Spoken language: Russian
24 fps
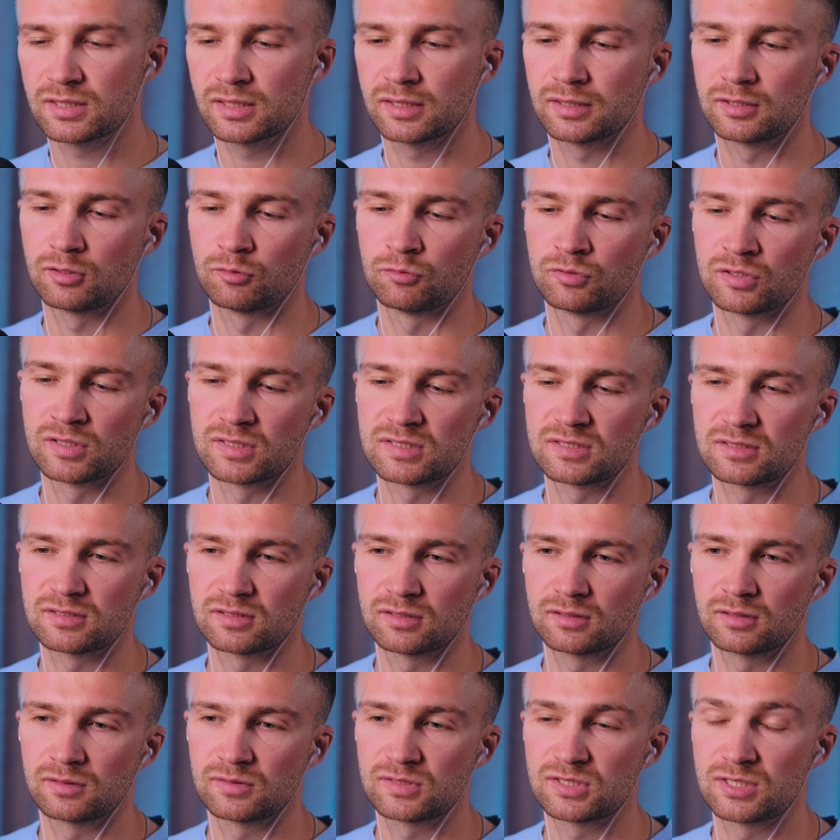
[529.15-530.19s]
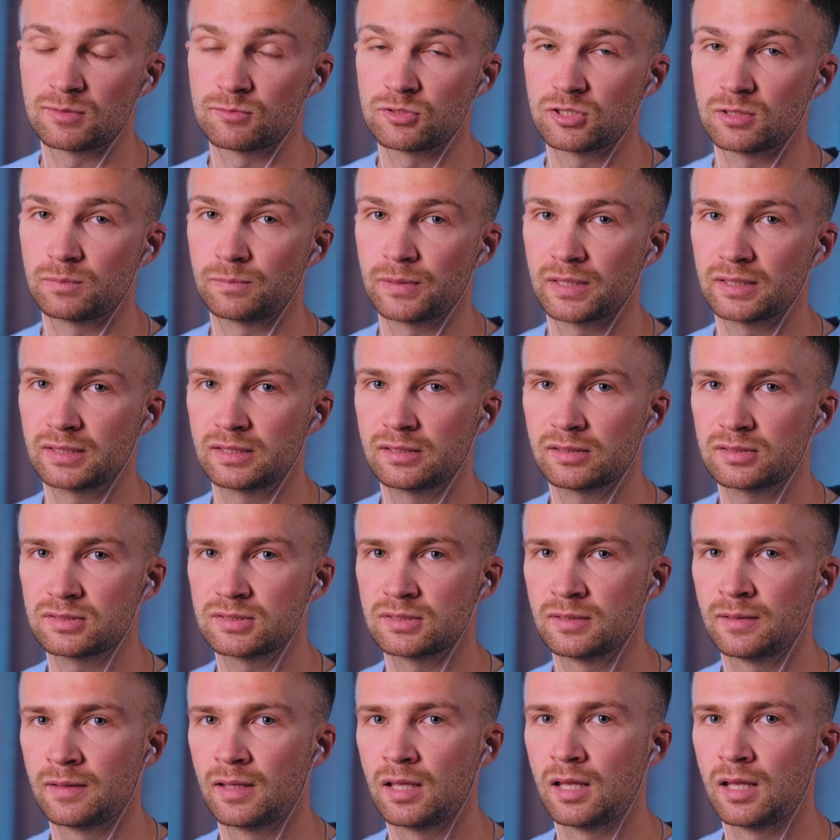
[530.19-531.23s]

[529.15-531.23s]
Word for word: Это у нас 75 э, Гц.